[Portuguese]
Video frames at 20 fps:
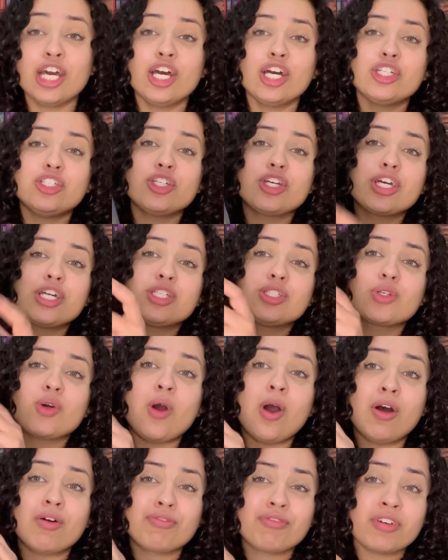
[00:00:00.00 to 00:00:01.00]
de Chris
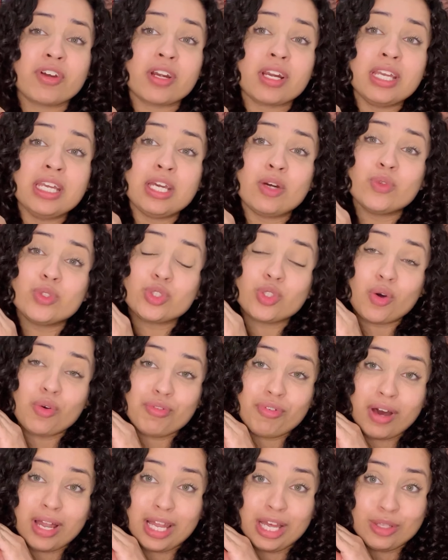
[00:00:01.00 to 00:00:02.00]
Coffer e eu estou
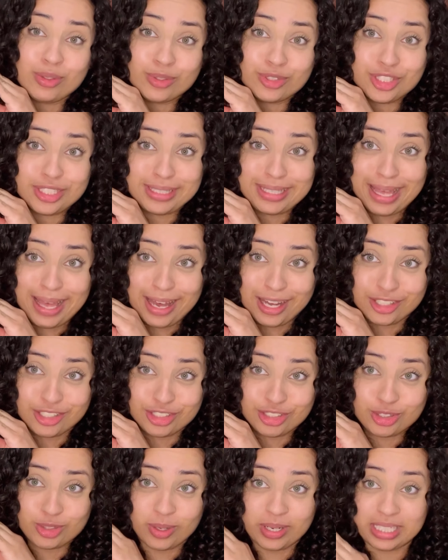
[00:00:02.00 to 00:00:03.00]
falando de Terra de
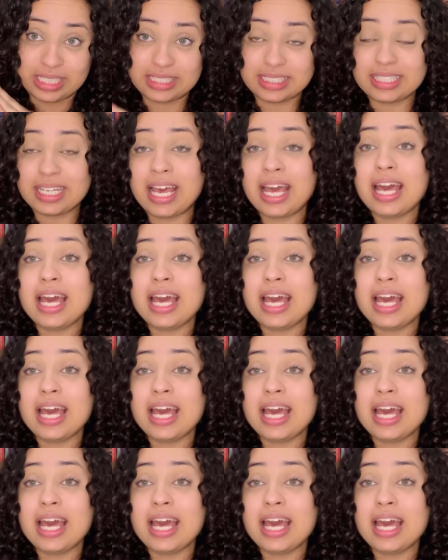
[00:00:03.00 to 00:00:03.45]
Histórias.